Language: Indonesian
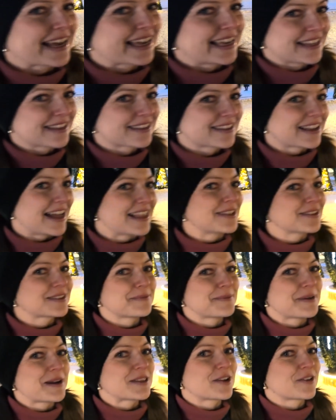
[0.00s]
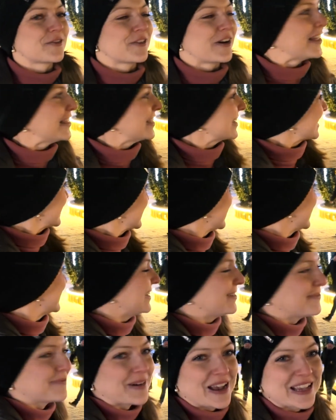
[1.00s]
yakin kalau teman Nervala ke
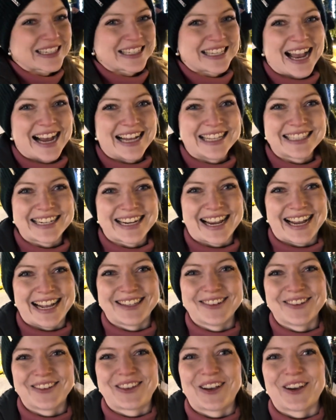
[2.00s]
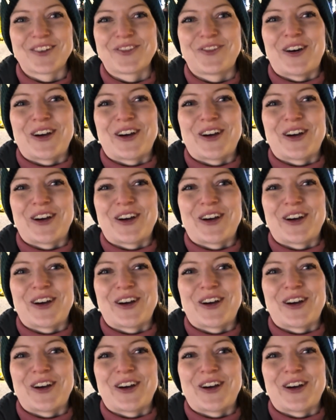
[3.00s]
sini pasti antrian untuk